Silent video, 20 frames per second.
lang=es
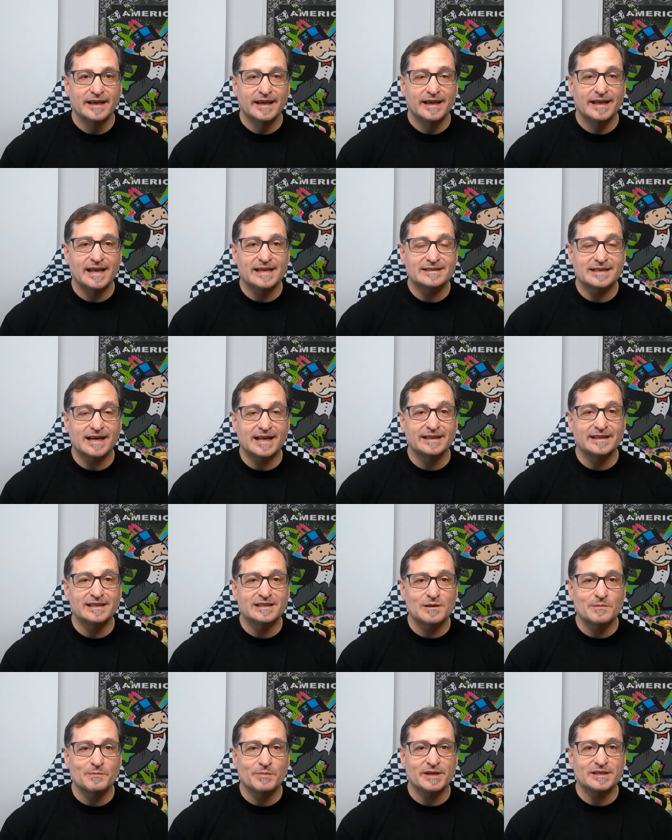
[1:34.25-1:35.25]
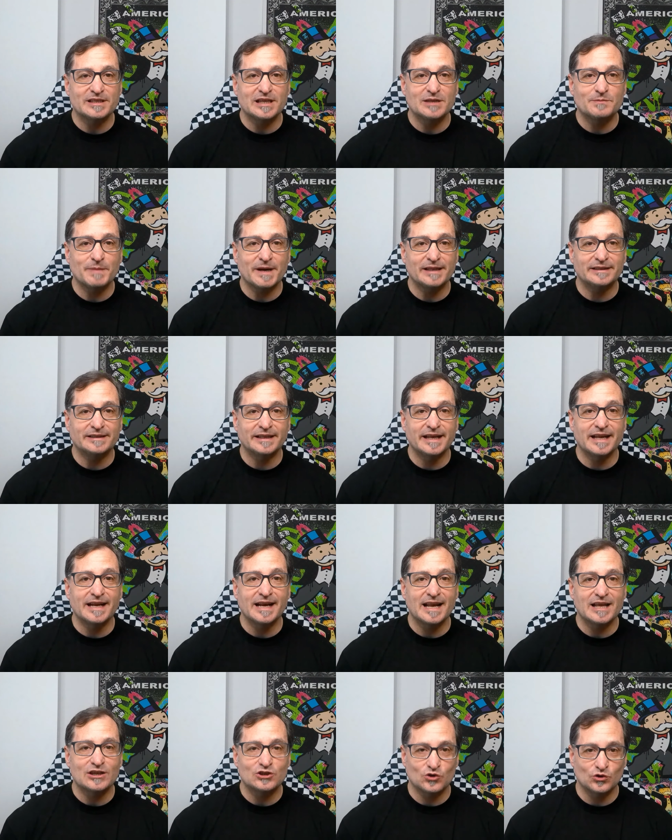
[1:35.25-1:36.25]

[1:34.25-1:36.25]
en las grandes empresas para tenerlas